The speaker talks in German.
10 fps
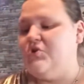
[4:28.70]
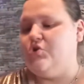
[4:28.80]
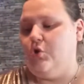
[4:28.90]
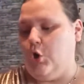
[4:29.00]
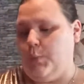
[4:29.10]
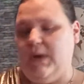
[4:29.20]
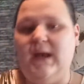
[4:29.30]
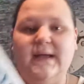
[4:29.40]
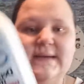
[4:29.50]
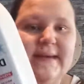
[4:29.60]
ich nochmal
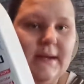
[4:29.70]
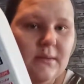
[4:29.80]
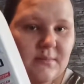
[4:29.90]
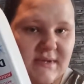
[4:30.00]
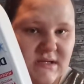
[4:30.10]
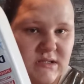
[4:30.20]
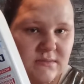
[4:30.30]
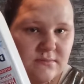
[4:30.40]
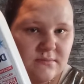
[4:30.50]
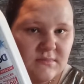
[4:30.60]
ein Denk mit.
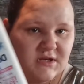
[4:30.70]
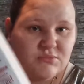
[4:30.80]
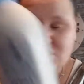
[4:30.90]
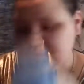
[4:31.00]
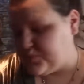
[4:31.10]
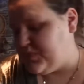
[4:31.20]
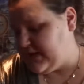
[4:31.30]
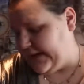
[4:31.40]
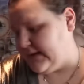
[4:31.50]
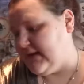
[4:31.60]
Ihr müsst
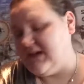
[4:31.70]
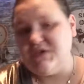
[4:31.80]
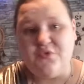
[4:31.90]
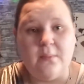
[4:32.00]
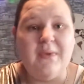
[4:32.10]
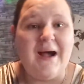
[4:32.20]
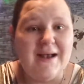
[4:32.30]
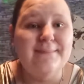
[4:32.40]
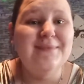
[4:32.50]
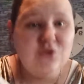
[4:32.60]
bedenken, das ist vom
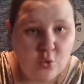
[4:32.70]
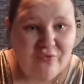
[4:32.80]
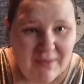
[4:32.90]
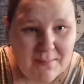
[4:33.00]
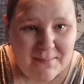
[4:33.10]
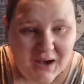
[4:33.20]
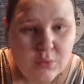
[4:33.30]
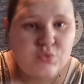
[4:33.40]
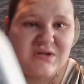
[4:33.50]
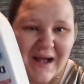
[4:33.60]
halben
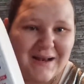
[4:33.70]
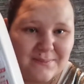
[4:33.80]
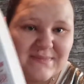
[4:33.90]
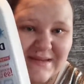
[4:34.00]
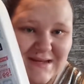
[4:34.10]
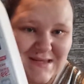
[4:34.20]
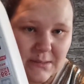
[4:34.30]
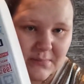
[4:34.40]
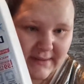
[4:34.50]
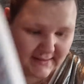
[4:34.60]
November und halben
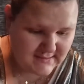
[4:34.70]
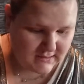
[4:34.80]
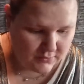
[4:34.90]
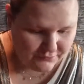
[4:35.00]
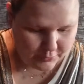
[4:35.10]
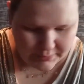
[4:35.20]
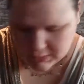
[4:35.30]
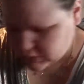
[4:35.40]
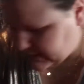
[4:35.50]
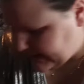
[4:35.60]
Dezember jetzt
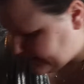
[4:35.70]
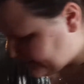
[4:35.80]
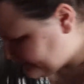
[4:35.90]
aufgebraucht. Gell?